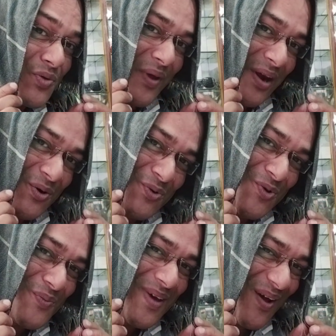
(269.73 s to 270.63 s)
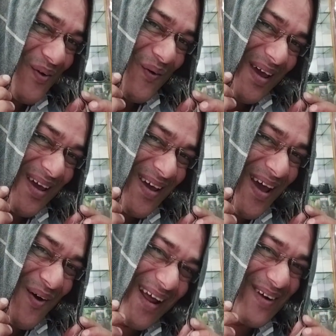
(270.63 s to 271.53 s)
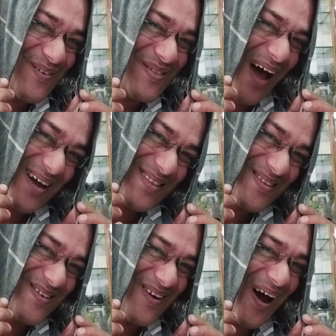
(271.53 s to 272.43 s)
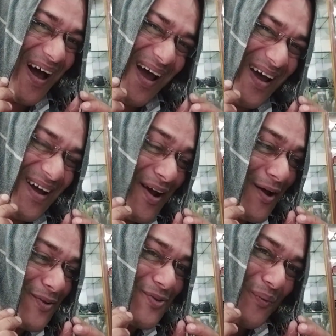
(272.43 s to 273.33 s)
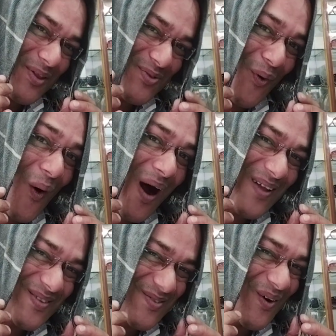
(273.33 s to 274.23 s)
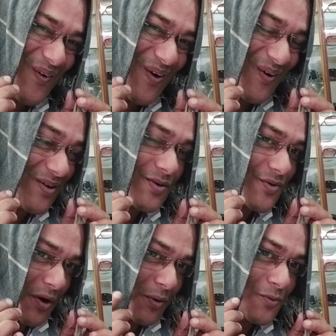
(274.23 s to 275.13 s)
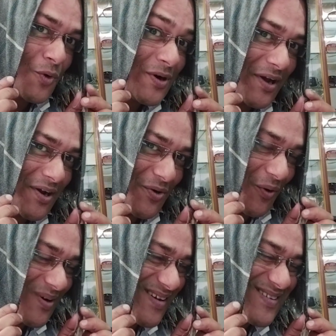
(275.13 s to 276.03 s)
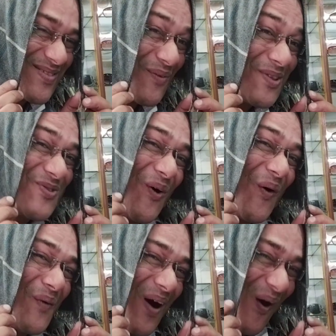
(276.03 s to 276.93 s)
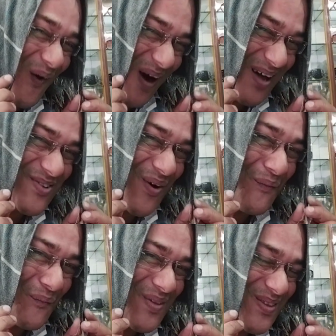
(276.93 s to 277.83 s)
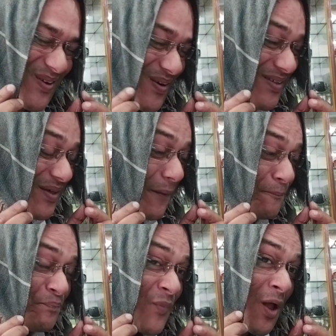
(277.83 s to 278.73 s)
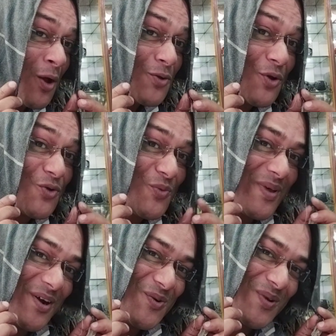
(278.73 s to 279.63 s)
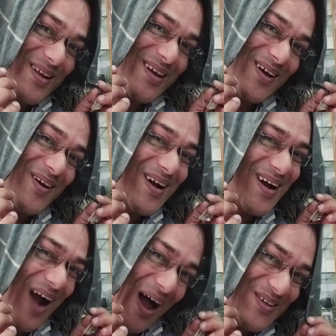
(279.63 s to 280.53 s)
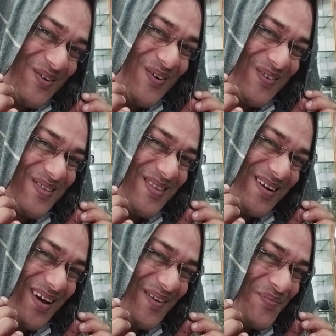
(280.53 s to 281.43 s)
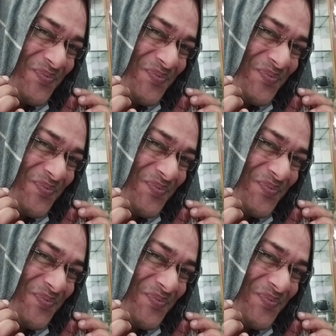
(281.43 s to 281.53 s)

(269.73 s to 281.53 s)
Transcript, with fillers: তো একটু তুমি ওকে এনে একটু থাকতে দিও না হ্যাঁ তোমার তো অগাধ জঙ্গল রয়েছে সরি ডোন্ট টেক ইট রং ঠিক আছে তোমার তো অগাধ সম্পত্তি রয়েছে তো তুমি একটু ওদেরকে খাইও দিনে